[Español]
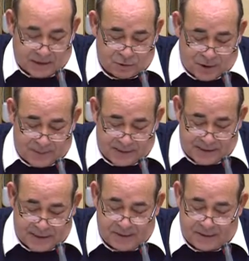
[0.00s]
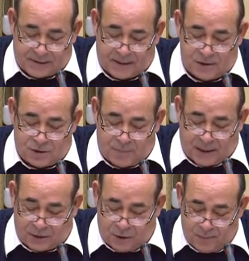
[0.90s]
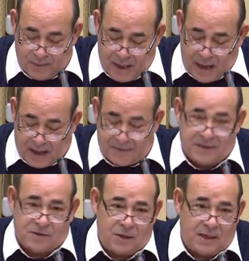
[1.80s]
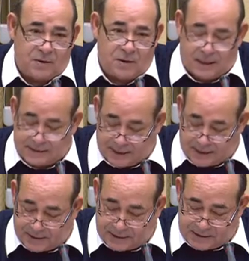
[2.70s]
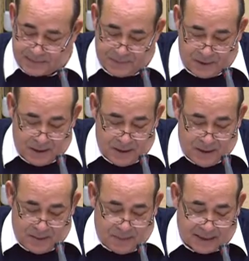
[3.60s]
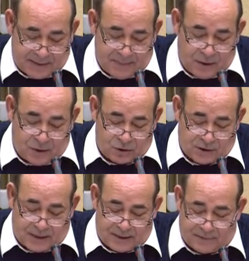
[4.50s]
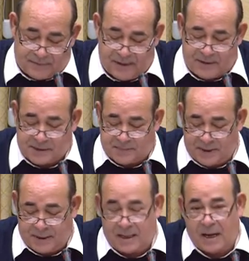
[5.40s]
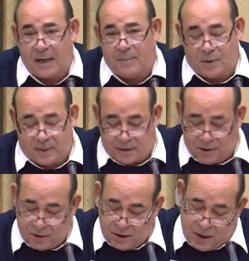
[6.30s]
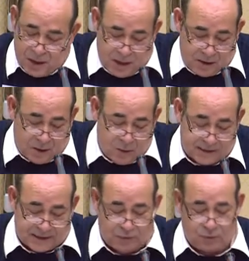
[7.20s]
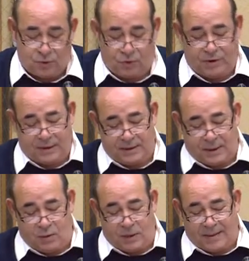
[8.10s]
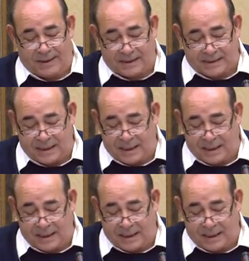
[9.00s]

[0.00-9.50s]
y a sus representantes de dicho pacto hacen sonar todas las alertas máxime cuando se hace referencia explícita a la aprobación de un estatuto docente cuya base